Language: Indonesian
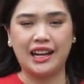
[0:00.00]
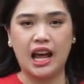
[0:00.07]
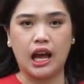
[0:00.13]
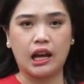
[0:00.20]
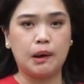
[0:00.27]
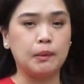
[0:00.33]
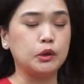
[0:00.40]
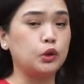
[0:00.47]
Nah,
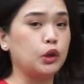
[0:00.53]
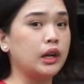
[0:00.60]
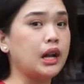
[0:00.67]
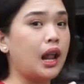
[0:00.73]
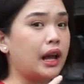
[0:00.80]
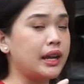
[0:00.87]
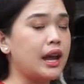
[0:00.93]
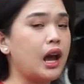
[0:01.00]
kebetulan
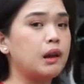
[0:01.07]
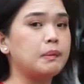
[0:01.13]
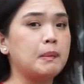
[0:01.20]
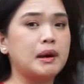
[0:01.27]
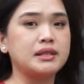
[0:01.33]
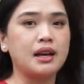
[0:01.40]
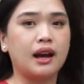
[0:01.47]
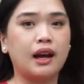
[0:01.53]
lagi ada
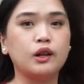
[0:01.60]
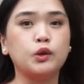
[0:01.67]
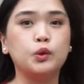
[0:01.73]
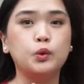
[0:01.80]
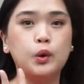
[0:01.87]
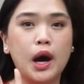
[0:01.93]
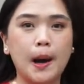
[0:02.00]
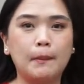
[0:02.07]
pemasangan
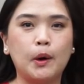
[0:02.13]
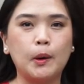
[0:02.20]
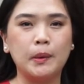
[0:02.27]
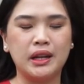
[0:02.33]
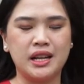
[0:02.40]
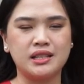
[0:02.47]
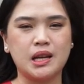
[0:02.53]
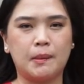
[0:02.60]
dua
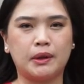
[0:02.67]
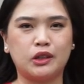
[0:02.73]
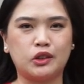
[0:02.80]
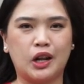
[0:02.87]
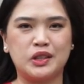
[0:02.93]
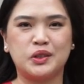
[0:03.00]
mobil nih sahabat Auto.